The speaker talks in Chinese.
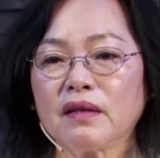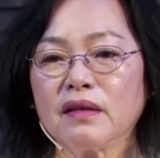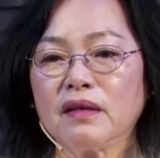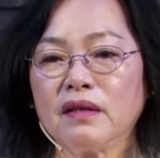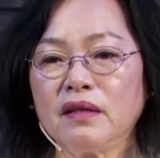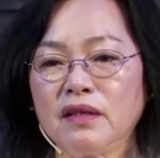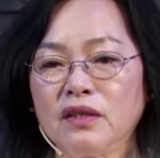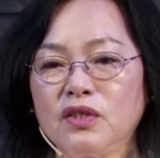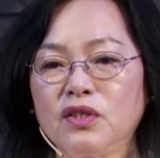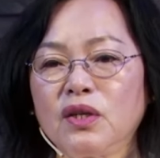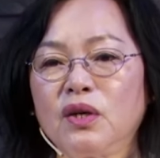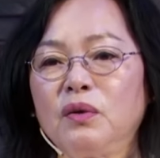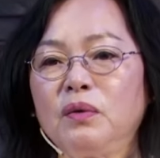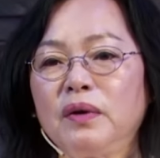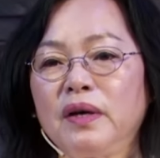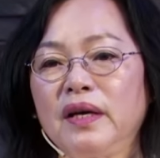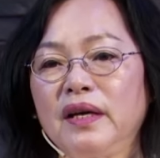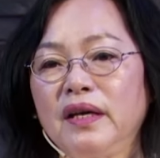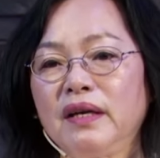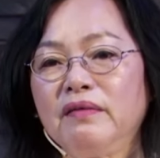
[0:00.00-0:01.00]
那个教
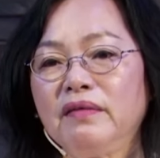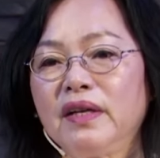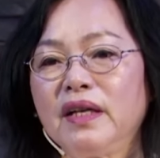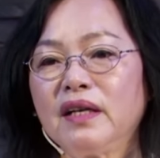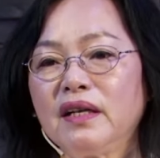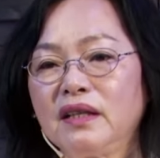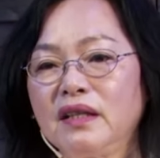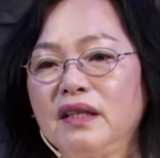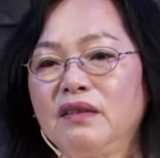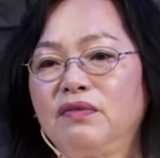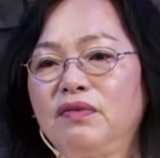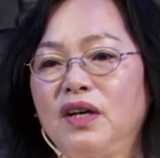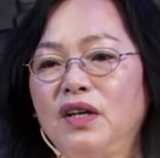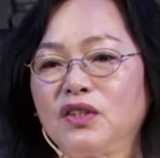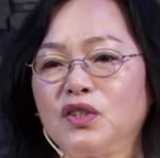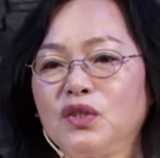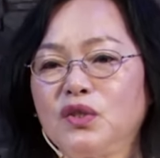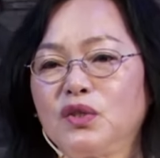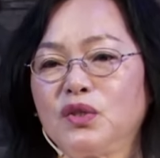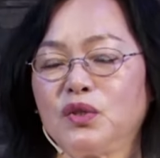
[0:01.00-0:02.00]
会，因为那个地方
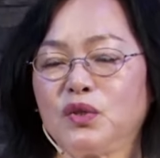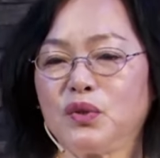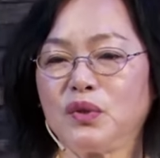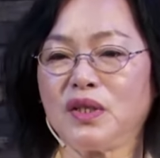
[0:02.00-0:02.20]
就是学